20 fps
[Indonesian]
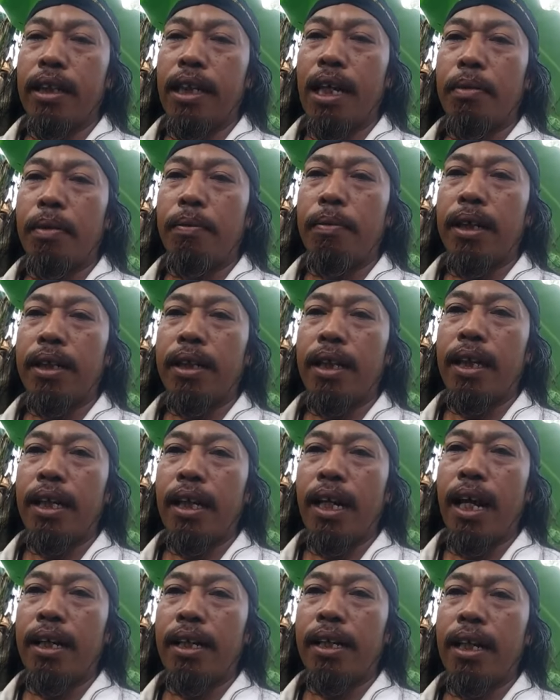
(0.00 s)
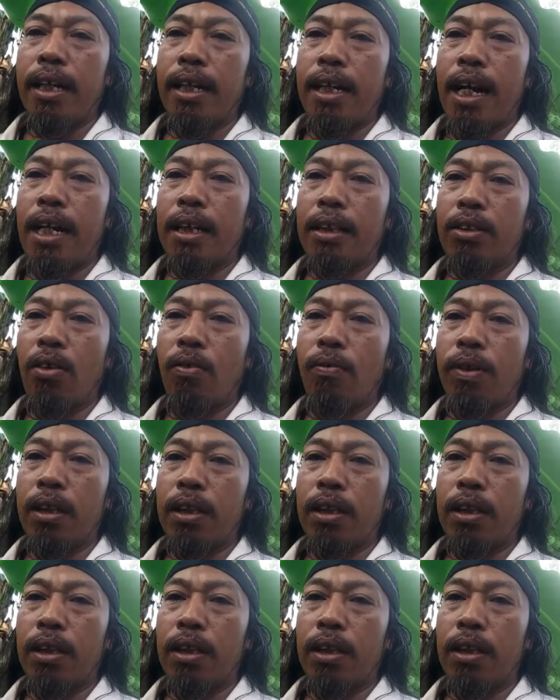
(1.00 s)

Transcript: yang memiliki kelahiran atau